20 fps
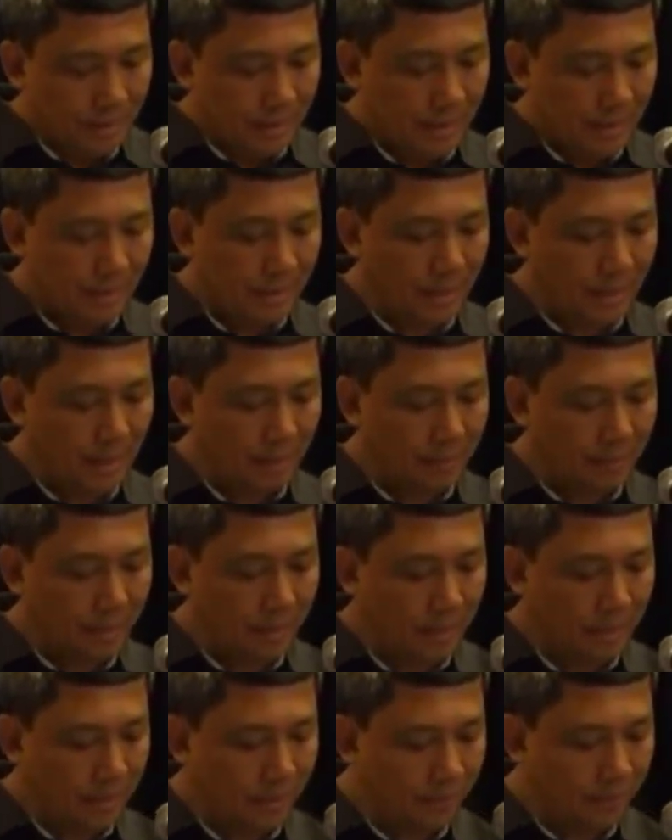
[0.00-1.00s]
kritikan pada
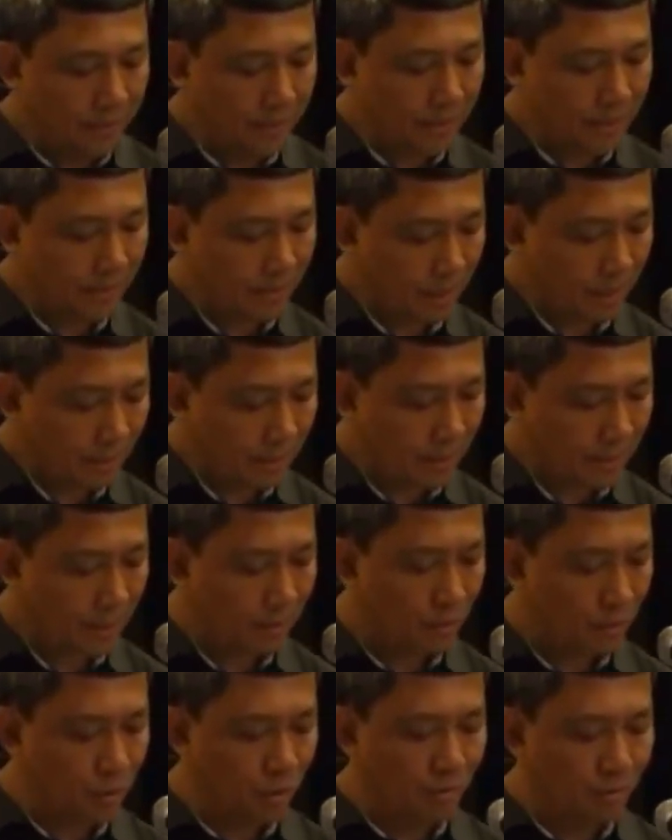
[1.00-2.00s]
ide fix mendapatkan
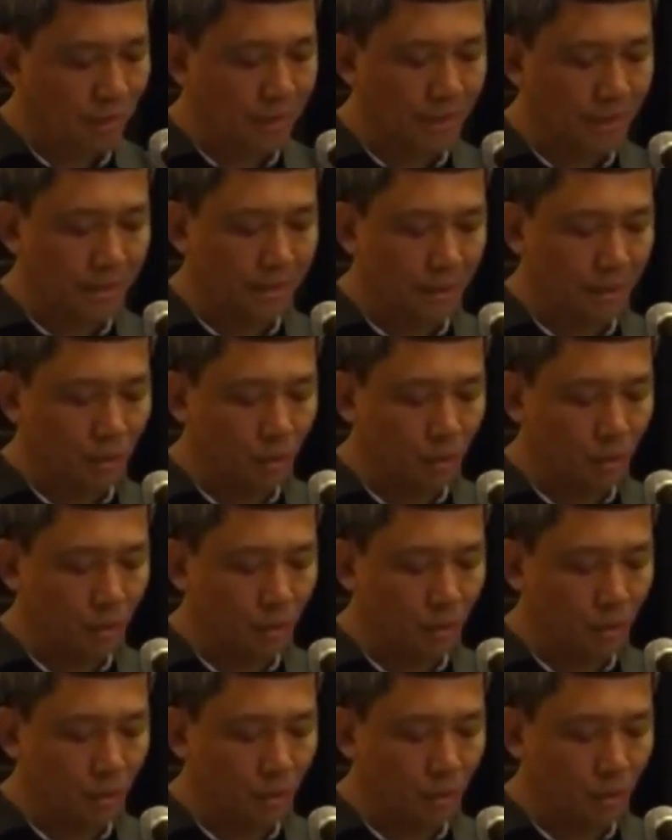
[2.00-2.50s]
ujung paling